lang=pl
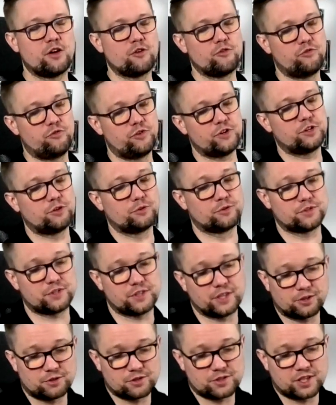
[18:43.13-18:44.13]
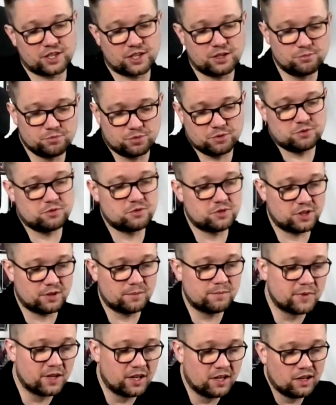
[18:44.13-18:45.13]
wyjdą z tego z takim
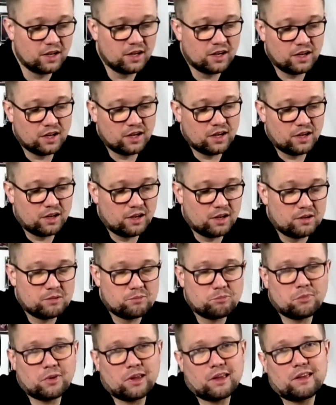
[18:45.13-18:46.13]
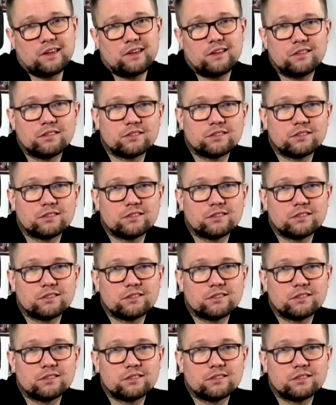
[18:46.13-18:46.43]
poczuciem my,